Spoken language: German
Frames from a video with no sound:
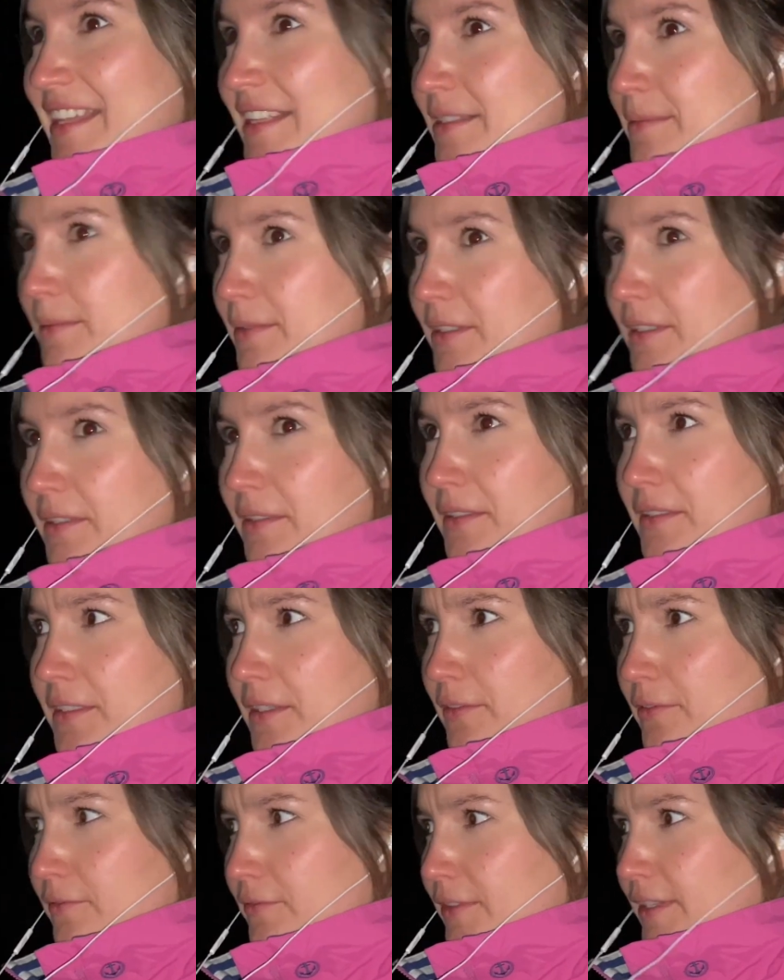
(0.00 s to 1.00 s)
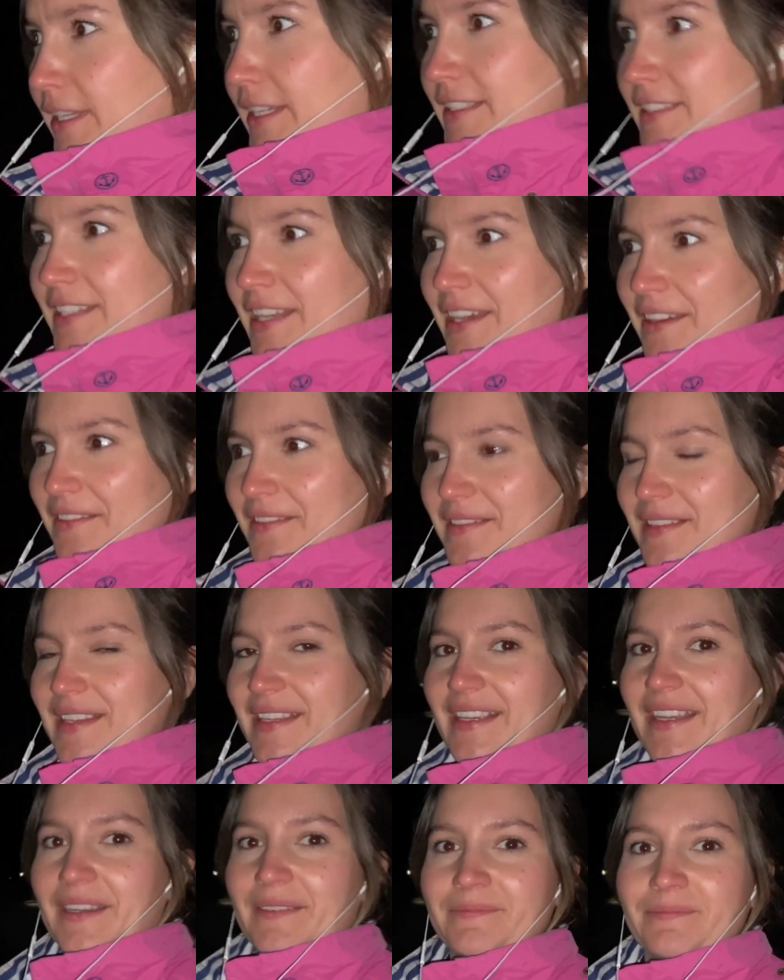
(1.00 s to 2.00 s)
Jetzt muss ich kurz auf den Weg schauen.
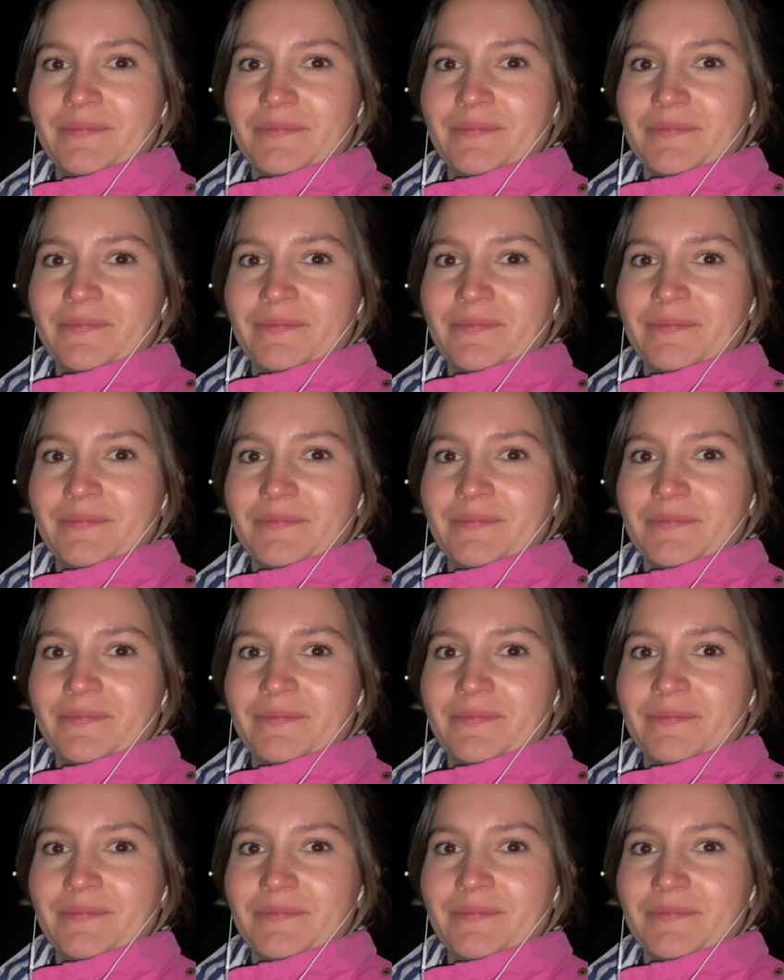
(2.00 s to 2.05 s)
Ja.